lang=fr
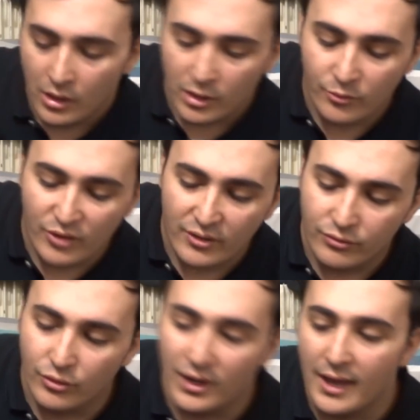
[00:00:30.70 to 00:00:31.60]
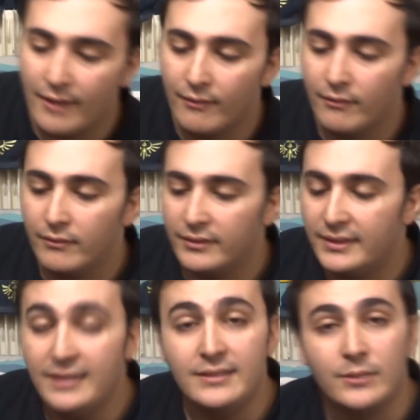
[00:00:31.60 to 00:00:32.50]
comme vous l'avez vu dans la euh,
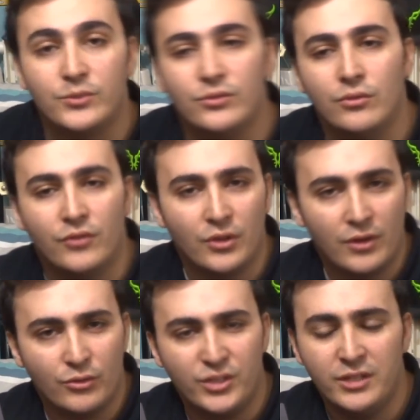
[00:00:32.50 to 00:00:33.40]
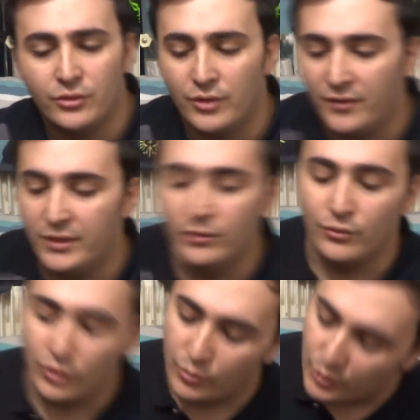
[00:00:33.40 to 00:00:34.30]
description, enfin dans le titre de la vidéo,
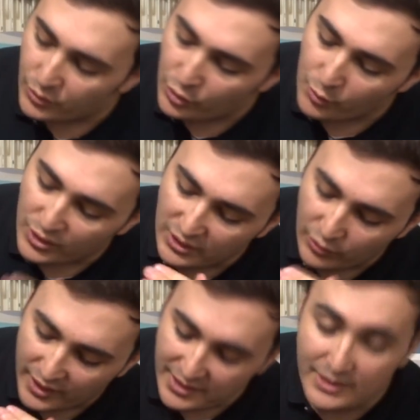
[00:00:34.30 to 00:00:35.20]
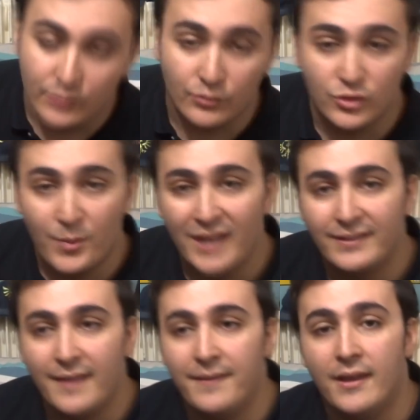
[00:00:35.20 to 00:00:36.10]
donc l'unboxing de l'édition
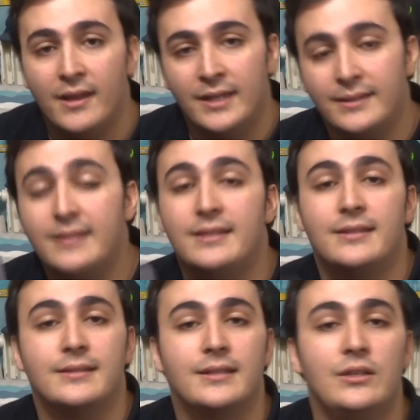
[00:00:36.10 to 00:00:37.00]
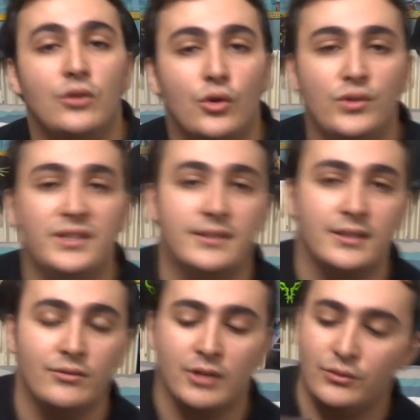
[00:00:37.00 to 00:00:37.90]
Spartan d'Assassin's Creed
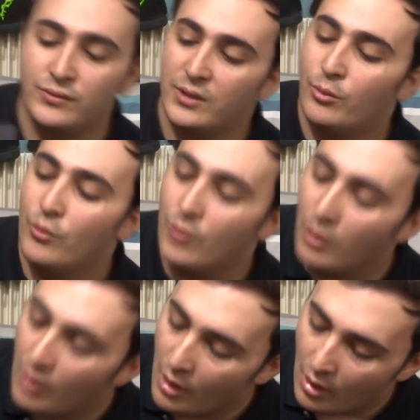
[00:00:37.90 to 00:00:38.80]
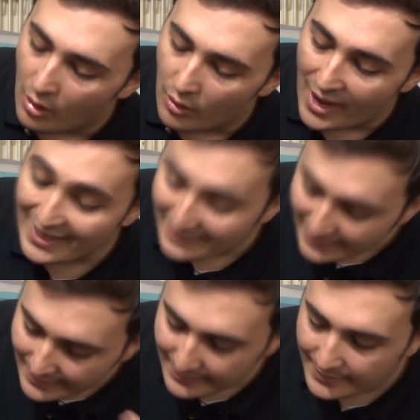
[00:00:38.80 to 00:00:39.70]
Odyssey, voilà tout simplement. Euh,
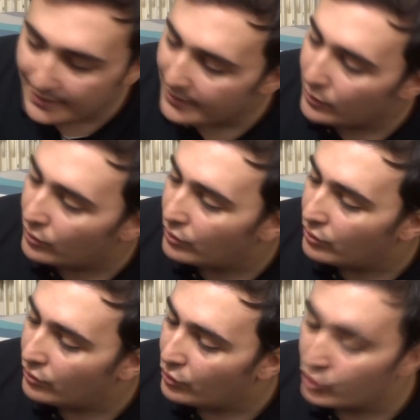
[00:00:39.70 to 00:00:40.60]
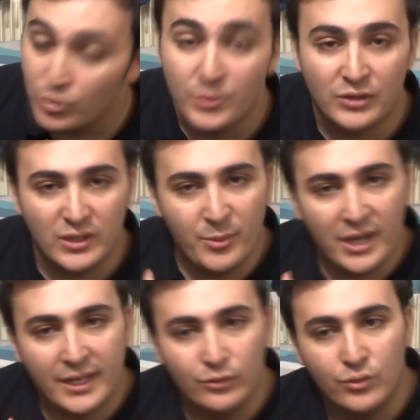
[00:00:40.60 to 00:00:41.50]
assez stylé, euh, franchement, je m'attendais pas à un
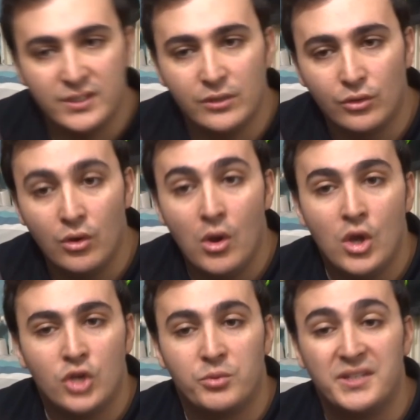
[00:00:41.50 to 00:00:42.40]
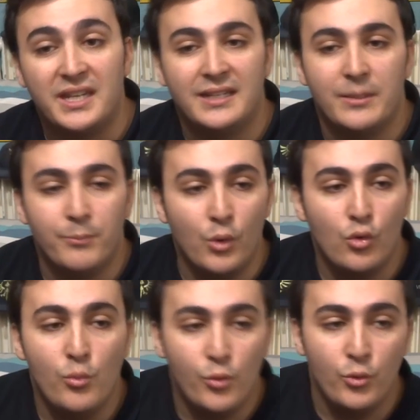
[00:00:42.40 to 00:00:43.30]
carton aussi gros. Je pensais qu'elle était
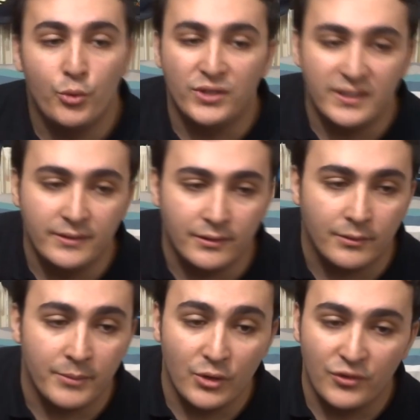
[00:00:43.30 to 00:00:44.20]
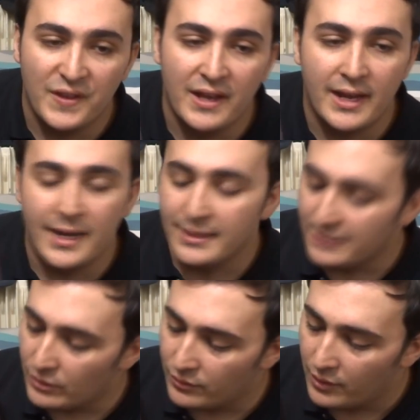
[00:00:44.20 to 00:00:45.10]
beaucoup plus petite, mais au final, elle est
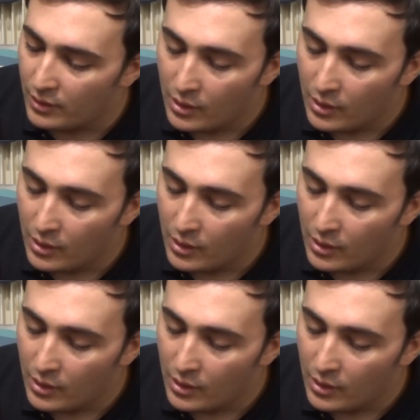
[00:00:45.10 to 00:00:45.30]
assez grande.